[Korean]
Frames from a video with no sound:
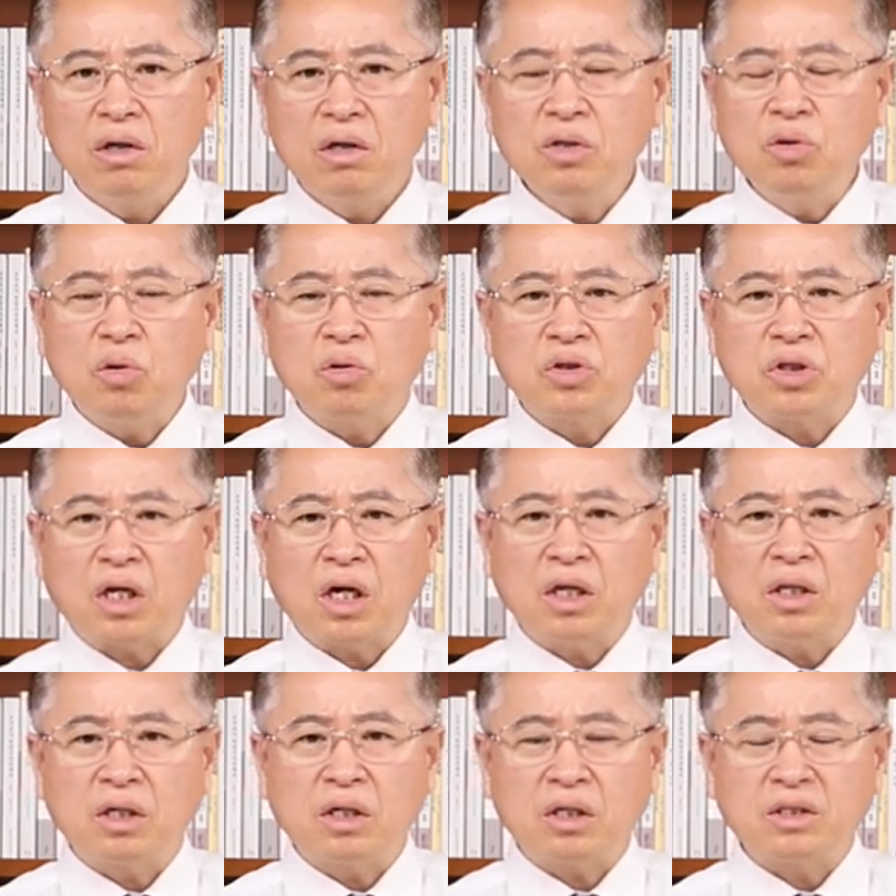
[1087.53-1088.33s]
의혹
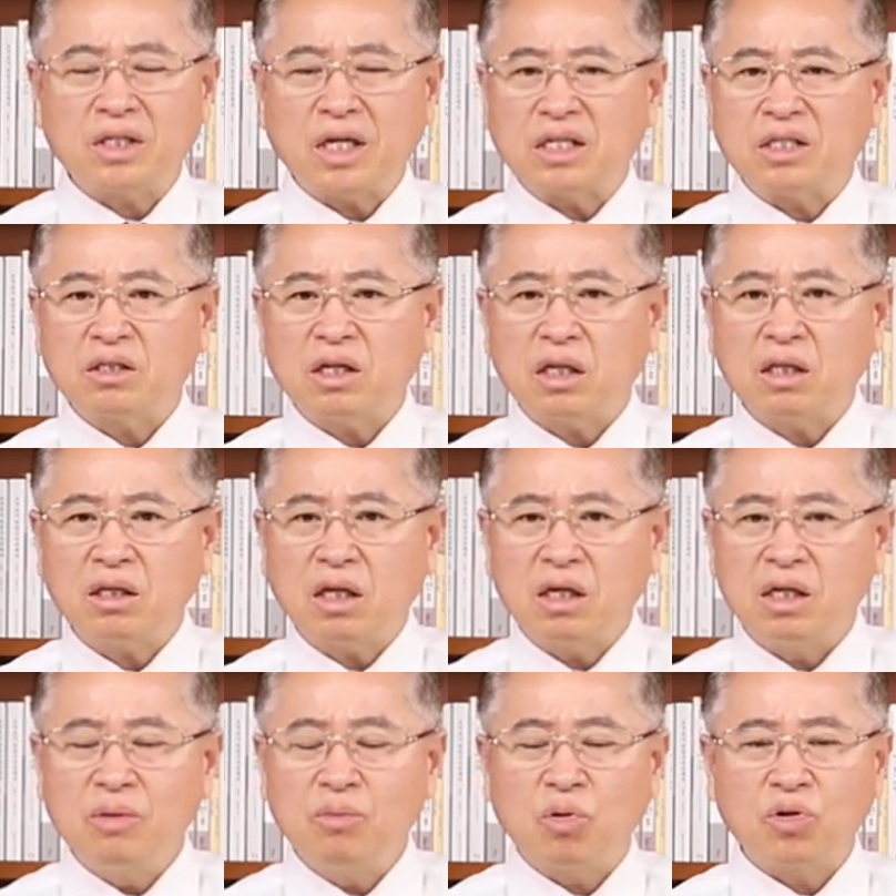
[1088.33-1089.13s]
제기하니까
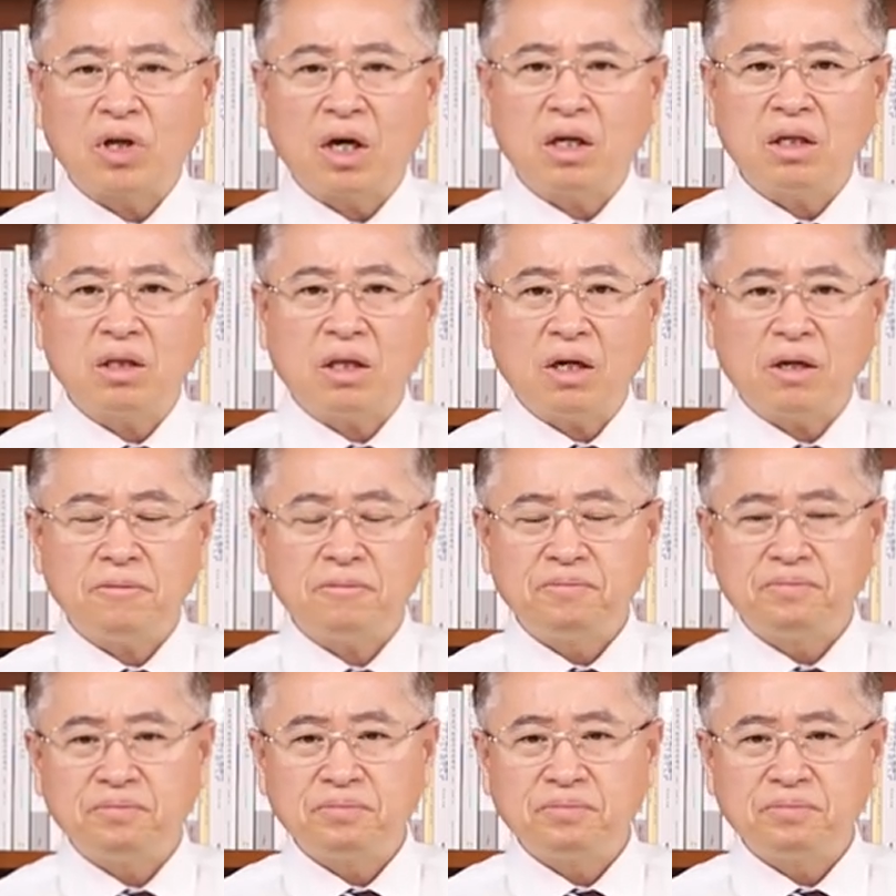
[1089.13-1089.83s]
짜증난다. 일 못하겠다.